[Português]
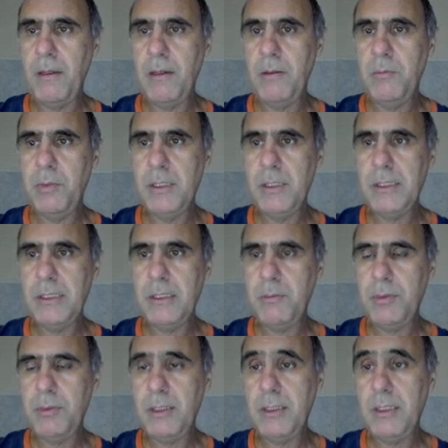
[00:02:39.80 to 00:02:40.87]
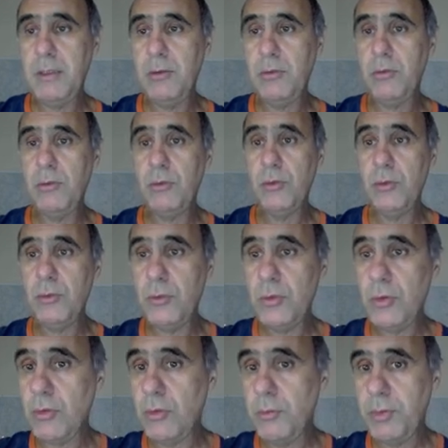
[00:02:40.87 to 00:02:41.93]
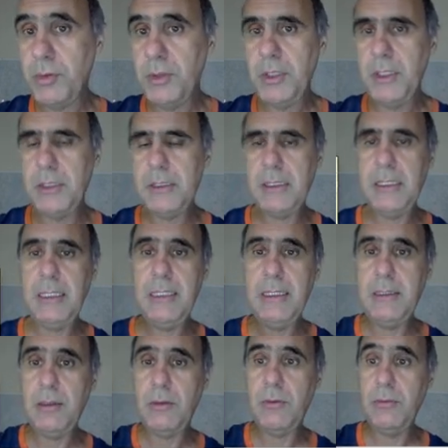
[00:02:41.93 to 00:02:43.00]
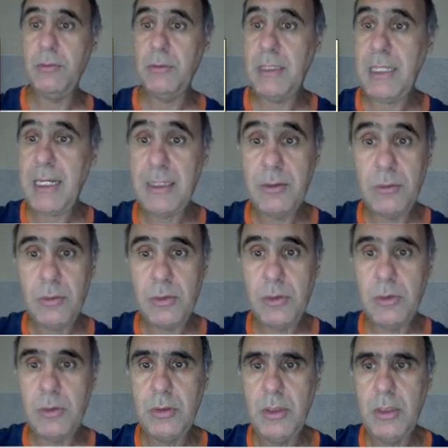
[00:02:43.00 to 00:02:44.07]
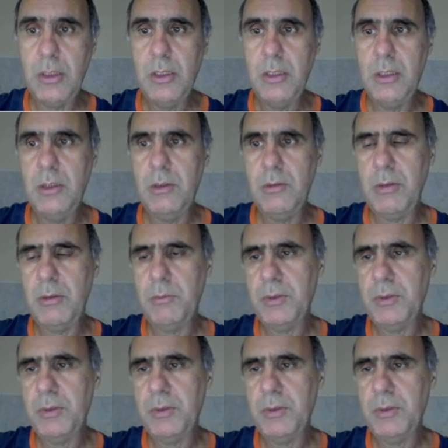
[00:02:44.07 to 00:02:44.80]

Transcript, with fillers: Por exemplo, ele tem um conjunto de componentes que lida com dados, né?